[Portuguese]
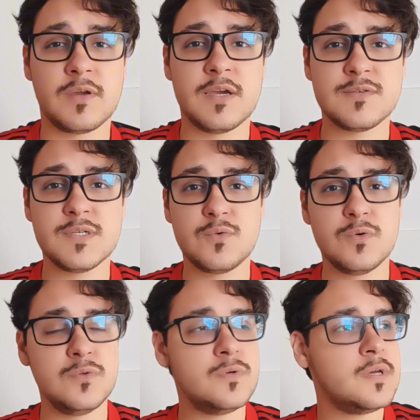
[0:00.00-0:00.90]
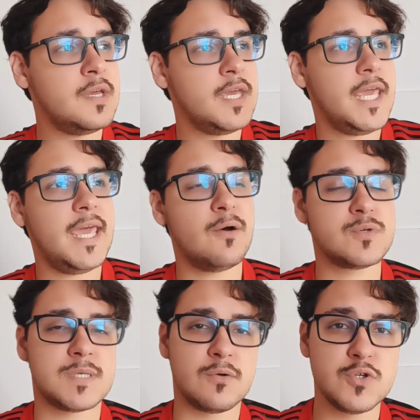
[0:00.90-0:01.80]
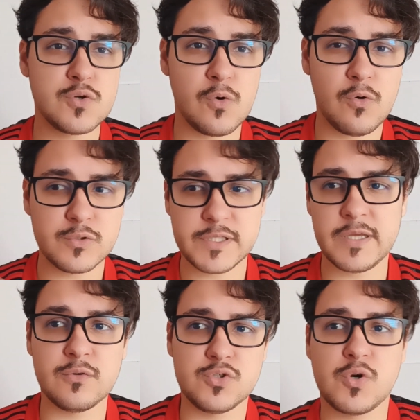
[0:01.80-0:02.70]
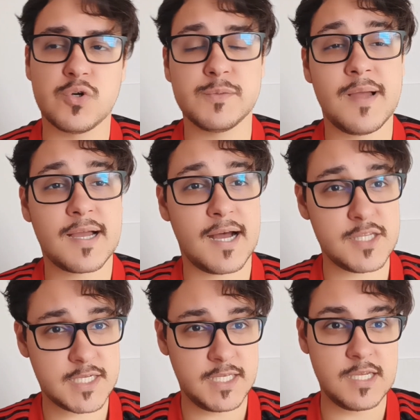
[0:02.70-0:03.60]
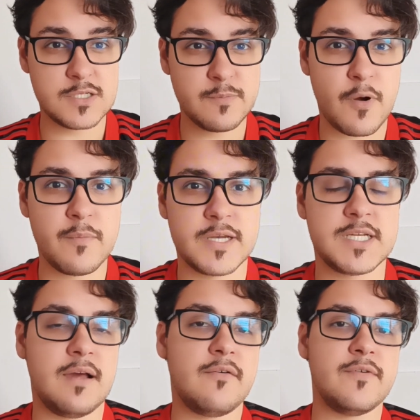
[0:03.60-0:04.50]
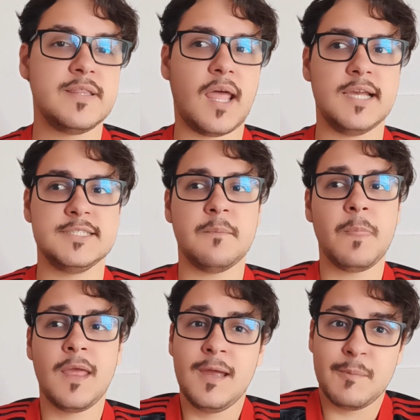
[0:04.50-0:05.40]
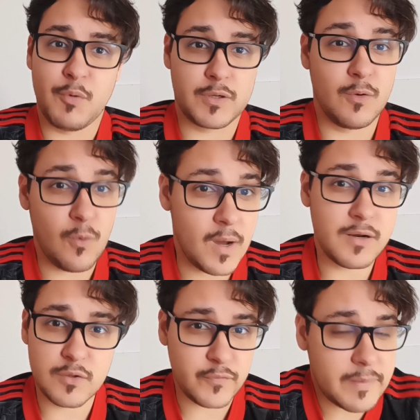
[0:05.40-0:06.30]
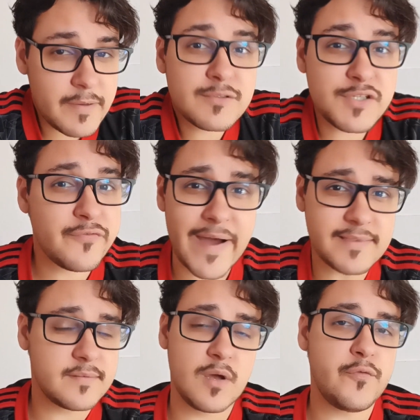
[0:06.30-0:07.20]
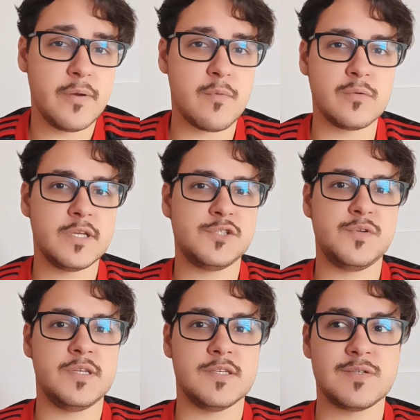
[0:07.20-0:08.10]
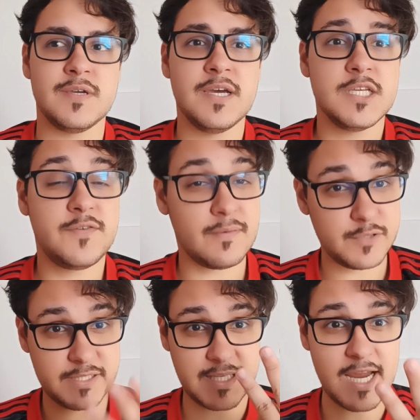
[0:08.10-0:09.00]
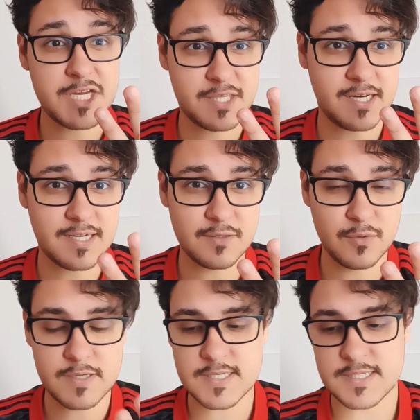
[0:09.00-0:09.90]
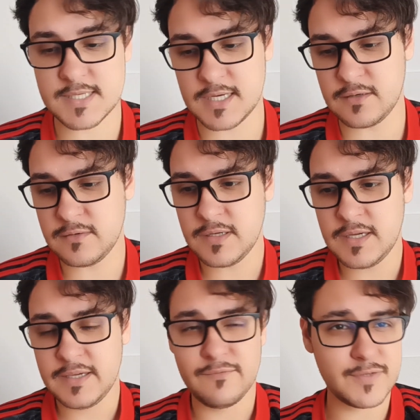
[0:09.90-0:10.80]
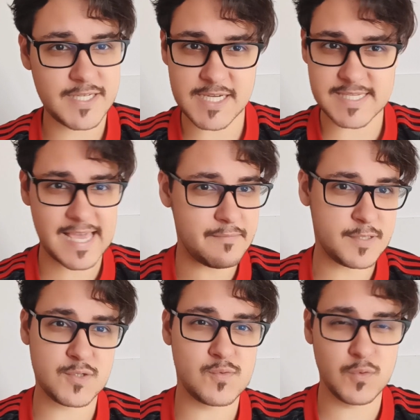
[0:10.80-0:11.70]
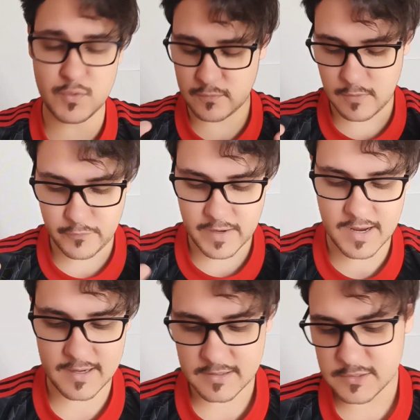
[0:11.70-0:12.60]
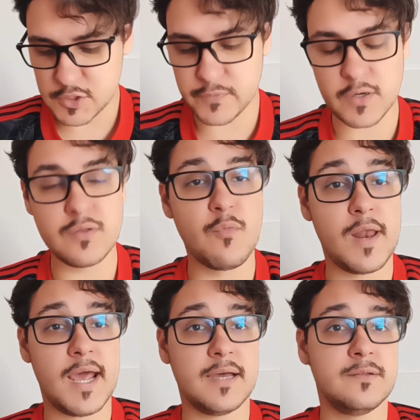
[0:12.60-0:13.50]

o segundo é o saldo de gols né, e os gols marcados, que nisso o Palmeiras leva vantagem, porque o ano do Flamengo de fato não foi bom desde o início. Tivemos três treinadores esse ano, vocês já sabem disso tudo, não vou ficar chovendo no molhado.